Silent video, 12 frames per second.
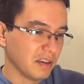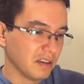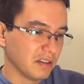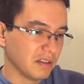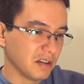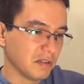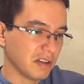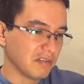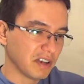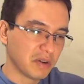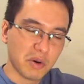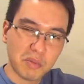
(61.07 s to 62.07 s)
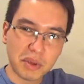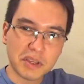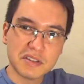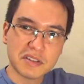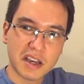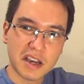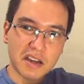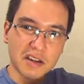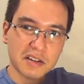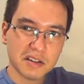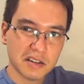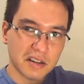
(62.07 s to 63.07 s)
Então ele vai compensar